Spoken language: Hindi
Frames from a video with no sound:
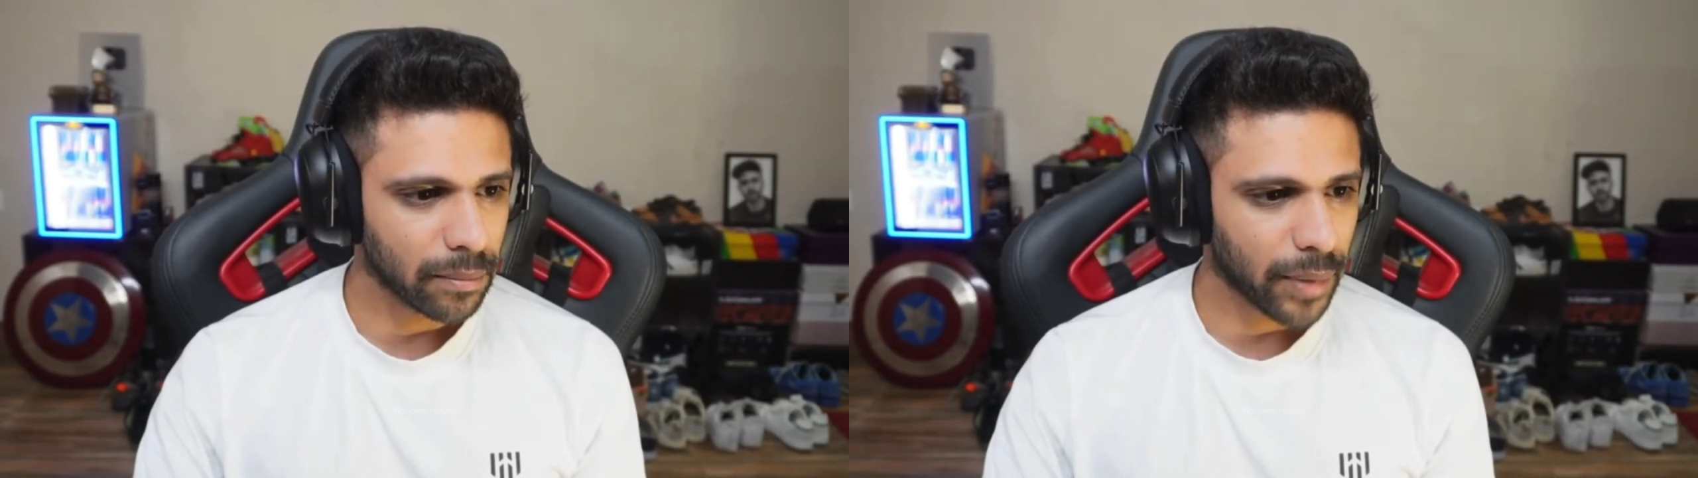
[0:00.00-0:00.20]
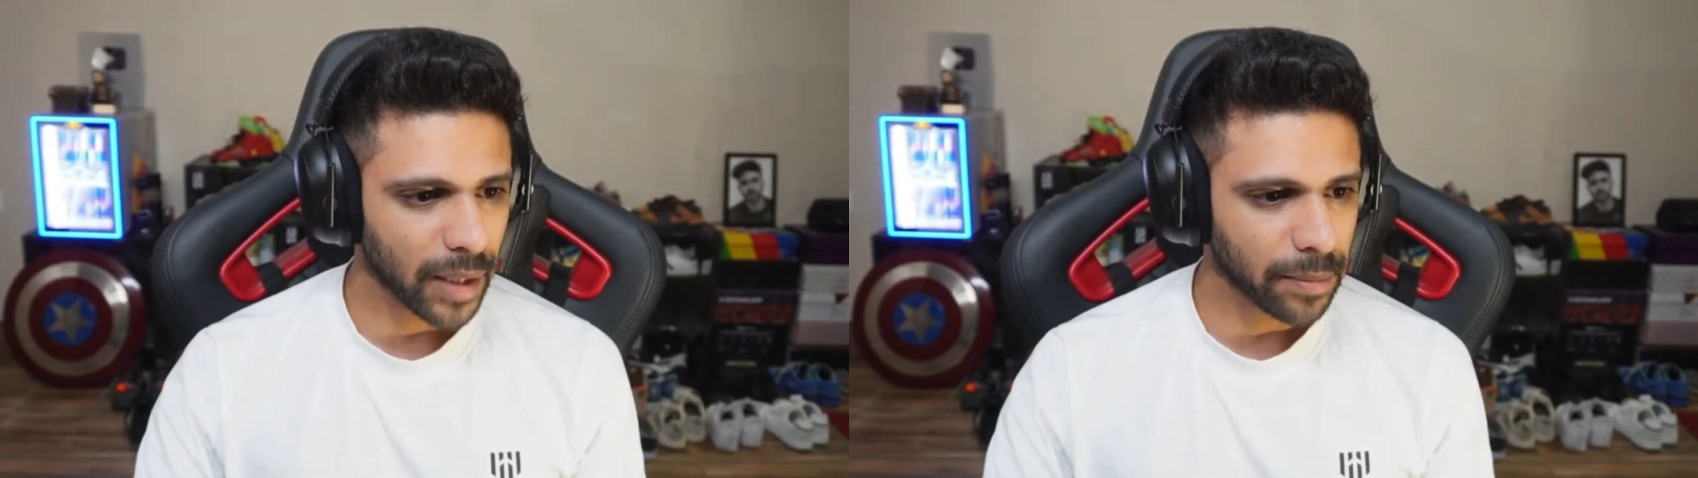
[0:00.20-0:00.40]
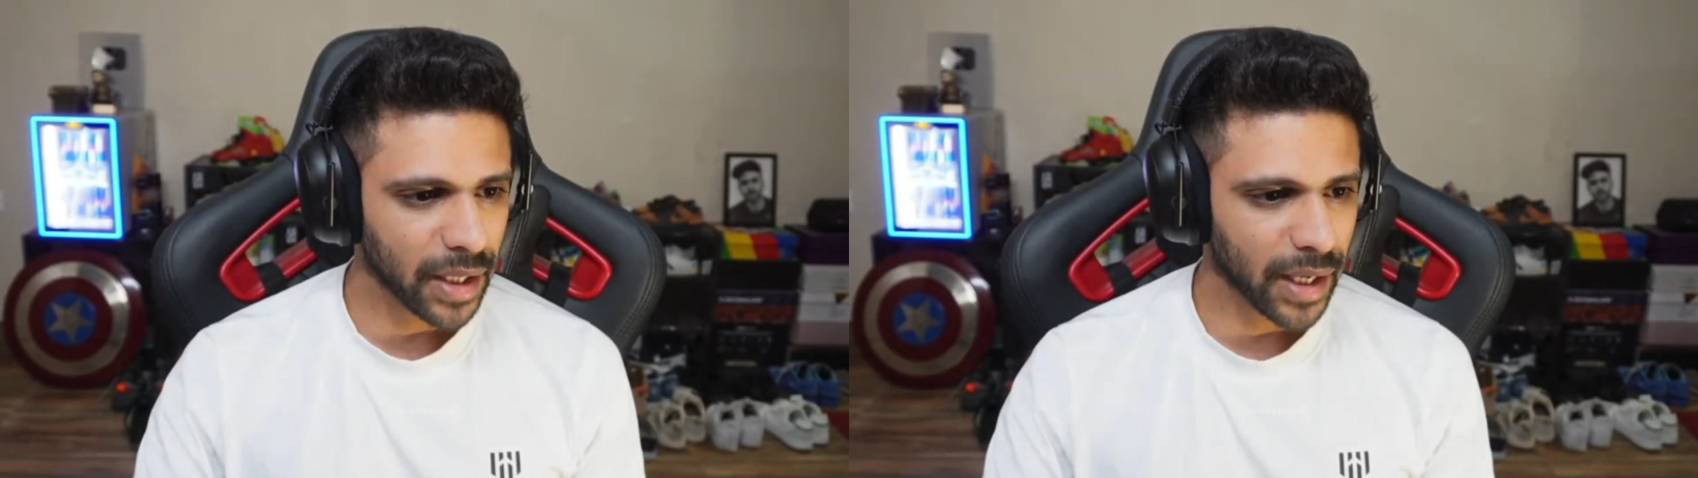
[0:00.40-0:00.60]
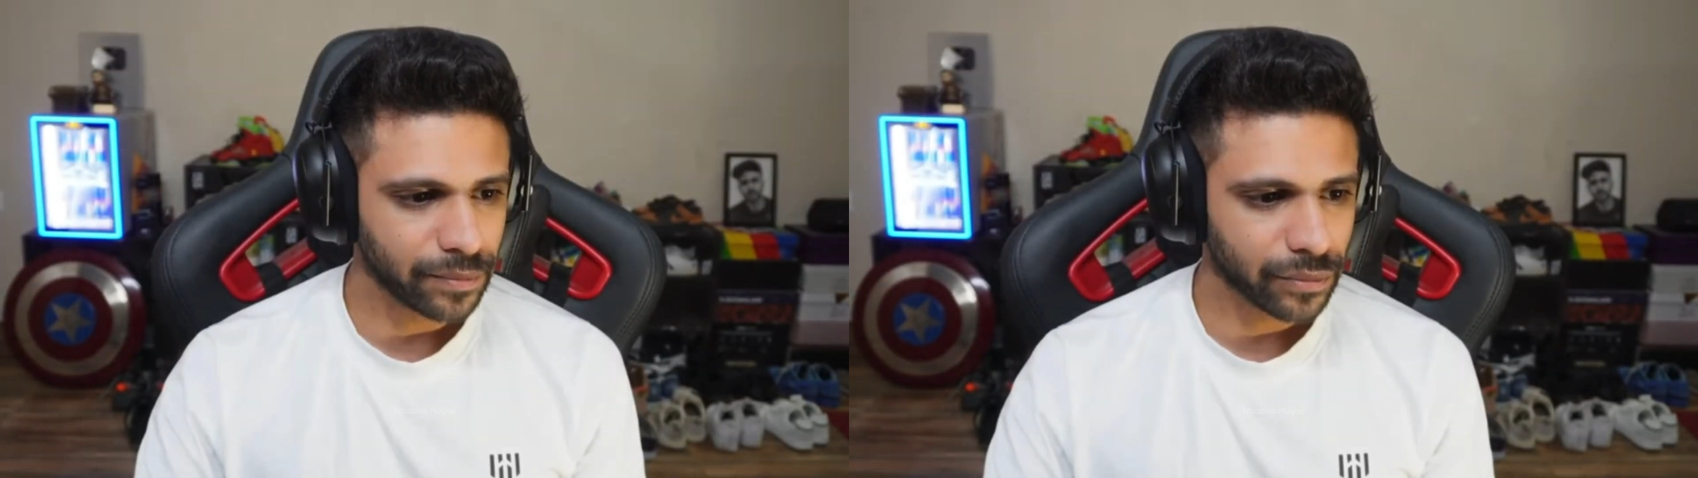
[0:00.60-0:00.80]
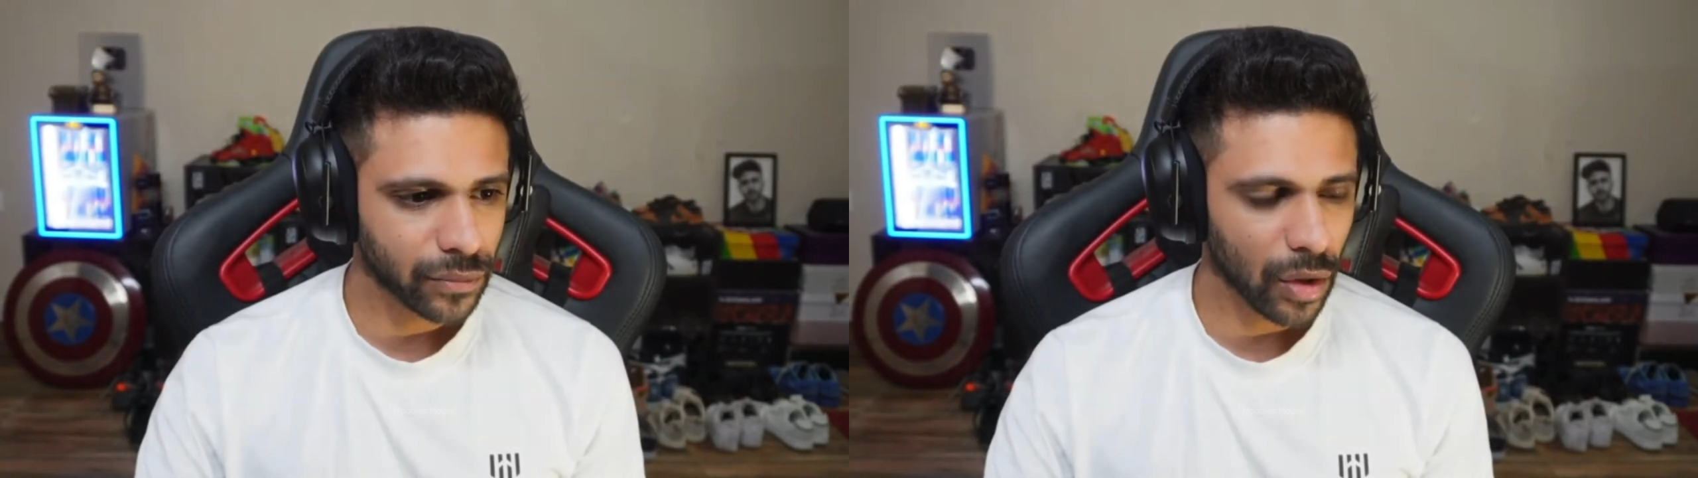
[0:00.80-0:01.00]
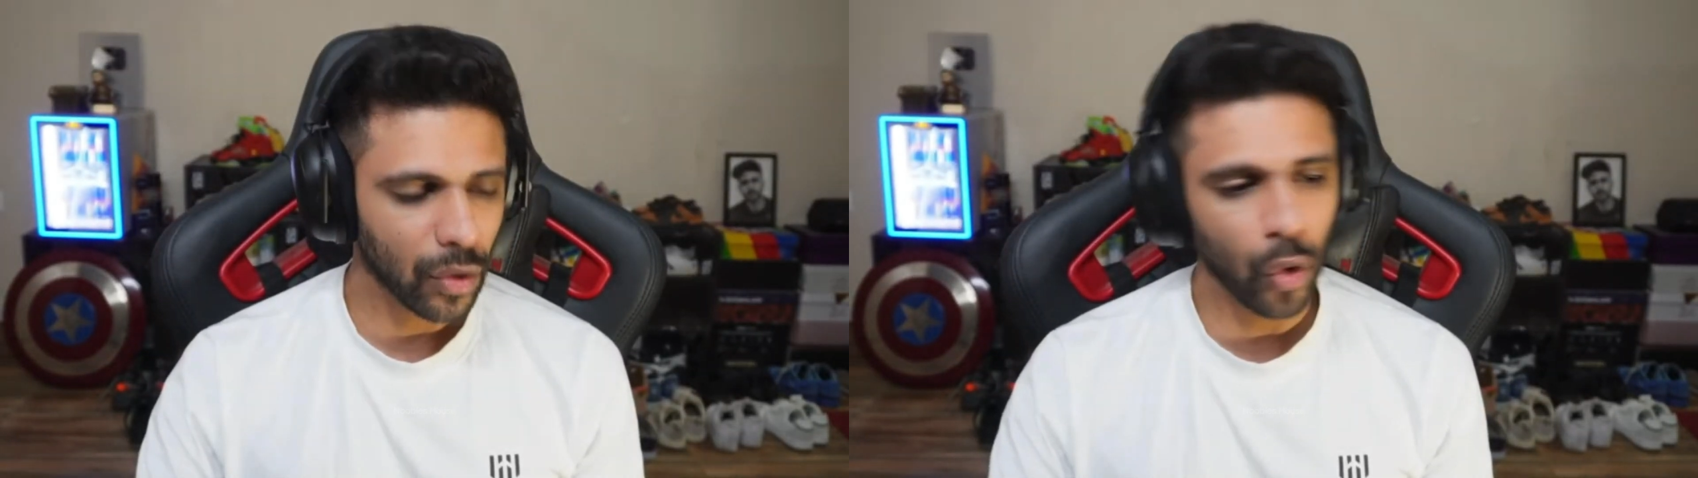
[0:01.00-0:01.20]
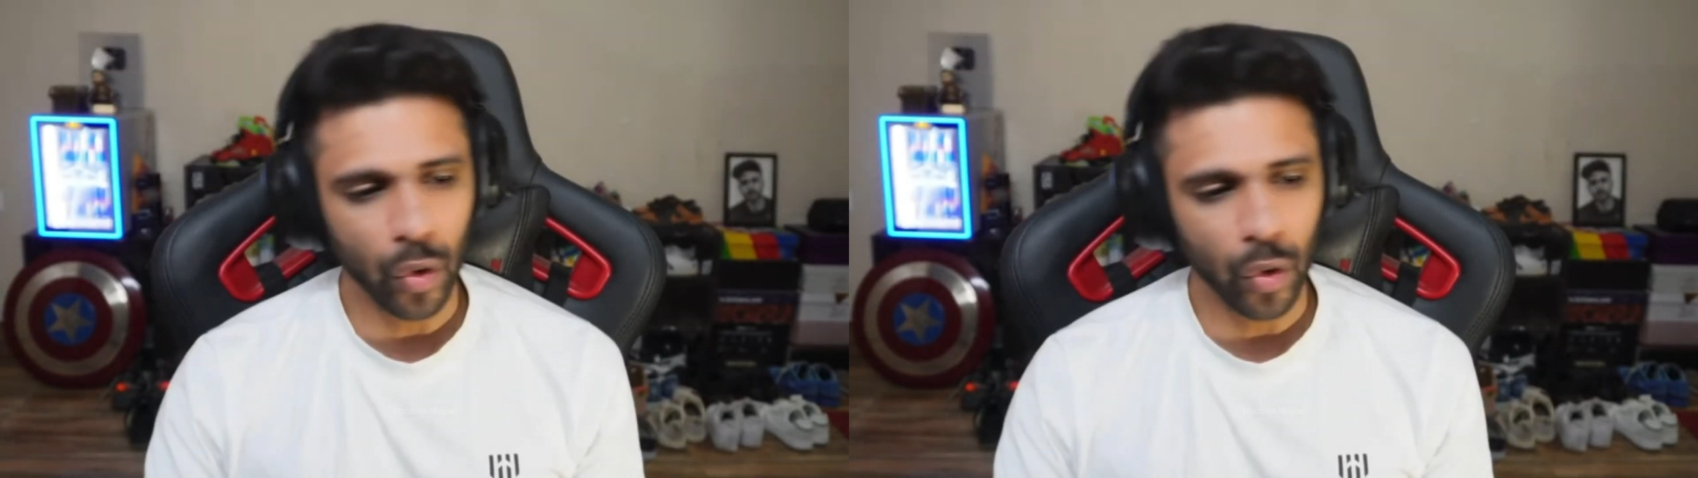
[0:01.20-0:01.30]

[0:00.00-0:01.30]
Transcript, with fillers: बात पता है क्या है को